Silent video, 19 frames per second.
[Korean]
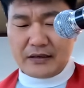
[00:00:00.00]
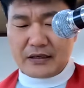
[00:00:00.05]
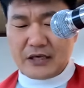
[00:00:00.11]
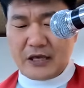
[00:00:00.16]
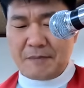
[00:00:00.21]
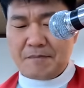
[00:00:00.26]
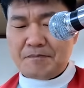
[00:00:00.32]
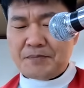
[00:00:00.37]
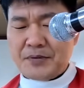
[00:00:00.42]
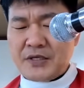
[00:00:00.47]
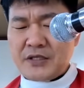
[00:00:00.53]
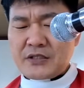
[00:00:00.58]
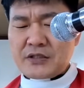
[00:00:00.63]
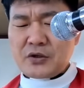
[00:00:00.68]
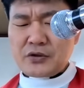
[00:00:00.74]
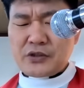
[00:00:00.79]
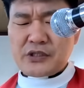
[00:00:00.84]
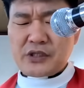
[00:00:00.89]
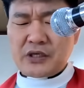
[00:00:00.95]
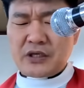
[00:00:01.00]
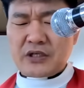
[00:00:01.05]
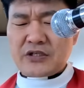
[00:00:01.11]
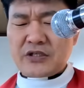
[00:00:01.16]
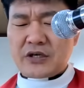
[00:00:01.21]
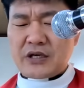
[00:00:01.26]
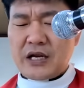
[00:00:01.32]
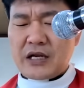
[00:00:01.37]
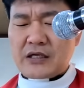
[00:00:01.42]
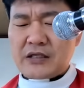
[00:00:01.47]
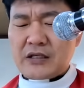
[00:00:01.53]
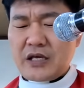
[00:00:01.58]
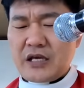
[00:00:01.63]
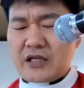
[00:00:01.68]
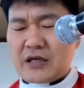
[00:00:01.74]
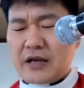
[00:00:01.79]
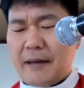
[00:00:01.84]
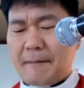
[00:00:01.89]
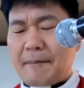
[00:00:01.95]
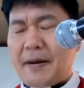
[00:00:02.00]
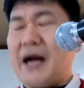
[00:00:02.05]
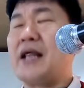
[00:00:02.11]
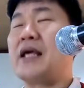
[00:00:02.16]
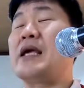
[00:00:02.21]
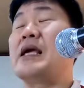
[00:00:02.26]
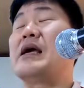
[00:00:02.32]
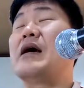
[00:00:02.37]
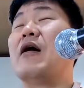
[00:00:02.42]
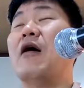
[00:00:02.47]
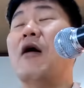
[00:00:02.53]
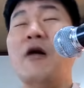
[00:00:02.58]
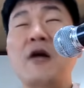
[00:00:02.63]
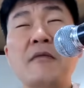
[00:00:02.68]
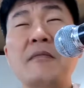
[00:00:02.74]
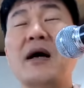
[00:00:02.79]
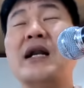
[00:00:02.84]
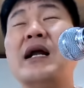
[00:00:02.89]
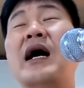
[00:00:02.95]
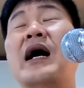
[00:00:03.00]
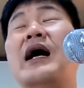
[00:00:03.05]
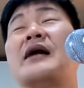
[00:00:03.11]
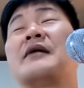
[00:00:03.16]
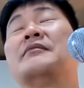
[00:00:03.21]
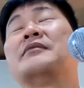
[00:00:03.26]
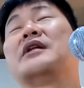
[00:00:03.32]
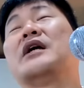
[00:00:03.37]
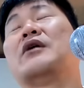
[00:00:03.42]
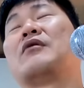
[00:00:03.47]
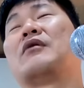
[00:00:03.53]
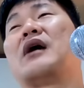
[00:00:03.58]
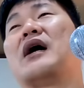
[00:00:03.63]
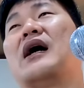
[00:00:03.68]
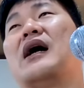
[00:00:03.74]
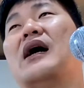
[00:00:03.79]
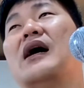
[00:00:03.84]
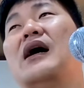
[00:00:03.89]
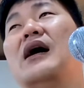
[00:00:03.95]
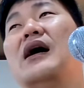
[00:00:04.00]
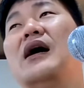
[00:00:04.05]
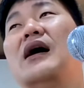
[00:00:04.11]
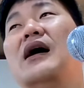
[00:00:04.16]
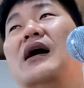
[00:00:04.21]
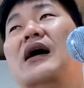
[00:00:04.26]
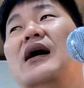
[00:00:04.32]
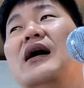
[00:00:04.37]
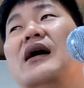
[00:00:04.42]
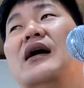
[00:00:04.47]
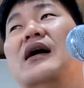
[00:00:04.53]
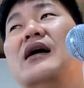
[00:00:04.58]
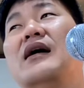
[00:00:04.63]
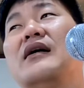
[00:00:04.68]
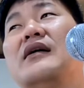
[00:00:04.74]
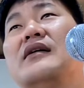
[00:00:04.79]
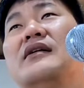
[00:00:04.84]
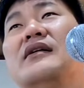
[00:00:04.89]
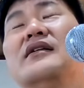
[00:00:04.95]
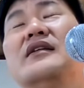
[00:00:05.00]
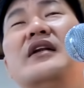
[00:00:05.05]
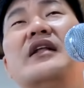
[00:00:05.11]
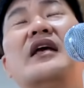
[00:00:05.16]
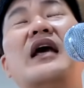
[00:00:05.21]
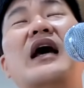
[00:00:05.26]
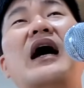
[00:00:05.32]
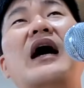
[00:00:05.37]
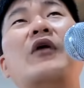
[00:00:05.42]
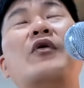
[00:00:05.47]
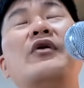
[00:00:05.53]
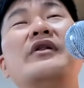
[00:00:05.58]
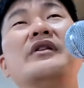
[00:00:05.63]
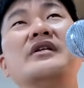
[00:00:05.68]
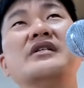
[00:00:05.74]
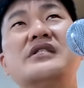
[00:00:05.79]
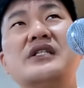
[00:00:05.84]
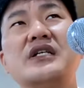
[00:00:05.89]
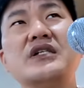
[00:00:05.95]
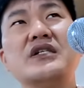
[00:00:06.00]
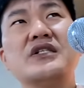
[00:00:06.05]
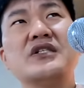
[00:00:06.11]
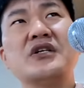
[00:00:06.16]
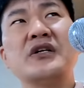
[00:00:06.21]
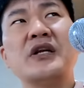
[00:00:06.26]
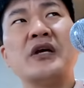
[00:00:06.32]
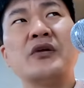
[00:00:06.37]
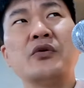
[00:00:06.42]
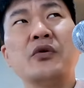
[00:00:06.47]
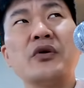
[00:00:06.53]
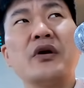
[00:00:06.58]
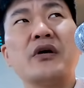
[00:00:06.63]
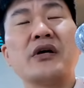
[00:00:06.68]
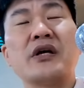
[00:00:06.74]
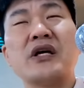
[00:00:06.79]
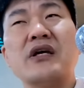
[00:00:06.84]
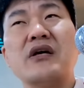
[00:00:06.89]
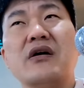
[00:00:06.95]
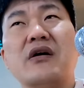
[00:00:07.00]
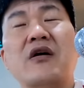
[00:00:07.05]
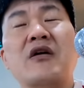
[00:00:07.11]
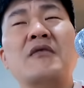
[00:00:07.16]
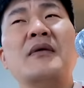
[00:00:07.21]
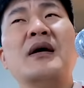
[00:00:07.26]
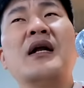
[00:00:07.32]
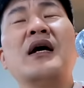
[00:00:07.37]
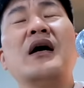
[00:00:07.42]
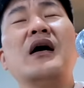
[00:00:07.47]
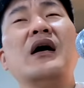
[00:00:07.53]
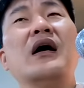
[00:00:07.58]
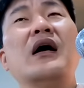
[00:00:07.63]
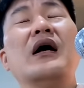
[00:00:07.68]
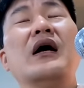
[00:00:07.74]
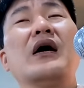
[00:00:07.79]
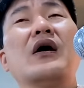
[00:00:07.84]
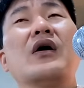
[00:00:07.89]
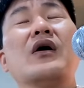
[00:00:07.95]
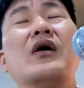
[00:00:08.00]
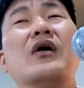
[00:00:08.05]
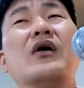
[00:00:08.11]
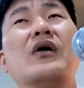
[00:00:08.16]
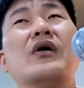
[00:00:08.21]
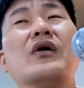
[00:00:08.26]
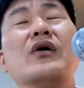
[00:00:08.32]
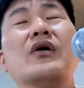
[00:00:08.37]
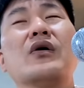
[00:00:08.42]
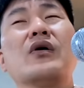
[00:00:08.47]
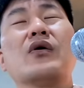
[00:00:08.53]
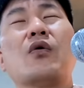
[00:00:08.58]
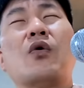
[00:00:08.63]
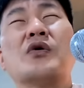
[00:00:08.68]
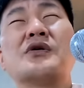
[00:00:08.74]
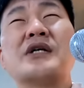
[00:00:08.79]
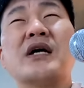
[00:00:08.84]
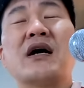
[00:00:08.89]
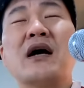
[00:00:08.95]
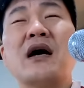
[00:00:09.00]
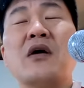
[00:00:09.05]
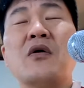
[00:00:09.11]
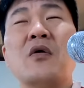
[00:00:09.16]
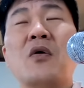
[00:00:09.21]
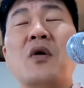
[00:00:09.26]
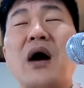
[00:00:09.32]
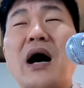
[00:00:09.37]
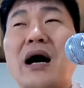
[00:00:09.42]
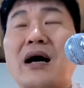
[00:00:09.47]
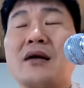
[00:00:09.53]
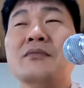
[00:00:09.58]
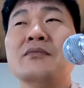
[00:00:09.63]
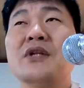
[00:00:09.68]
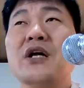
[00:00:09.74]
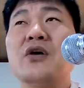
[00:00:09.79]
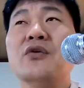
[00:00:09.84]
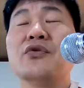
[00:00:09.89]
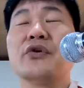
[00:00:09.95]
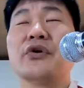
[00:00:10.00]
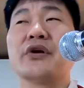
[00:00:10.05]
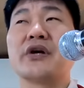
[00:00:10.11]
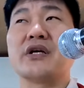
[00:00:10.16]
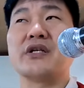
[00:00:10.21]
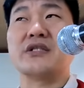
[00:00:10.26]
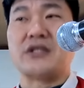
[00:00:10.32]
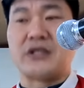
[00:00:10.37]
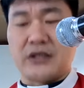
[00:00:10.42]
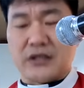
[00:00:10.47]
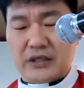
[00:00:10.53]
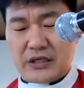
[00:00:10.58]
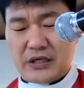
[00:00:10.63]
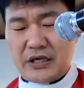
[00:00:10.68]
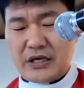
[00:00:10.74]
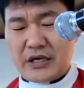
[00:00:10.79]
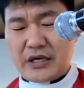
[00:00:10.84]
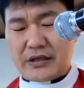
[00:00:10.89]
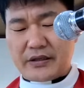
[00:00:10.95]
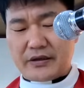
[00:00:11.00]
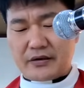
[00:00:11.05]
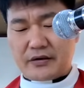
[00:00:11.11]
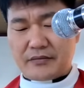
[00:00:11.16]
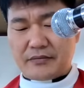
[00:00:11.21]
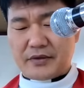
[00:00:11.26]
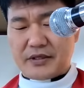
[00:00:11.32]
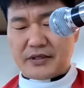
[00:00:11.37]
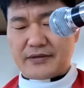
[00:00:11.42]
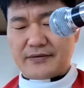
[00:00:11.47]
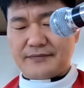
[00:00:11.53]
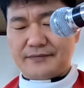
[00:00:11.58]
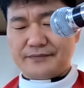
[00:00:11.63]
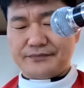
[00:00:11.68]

기쁜 소식을 전하는 이들의 발이 얼마나 아름다운가. 그들이 하고 있는 실천의 노력이 얼마나 고상하고 아름다운 노력인지를 이해해야 되는 겁니다.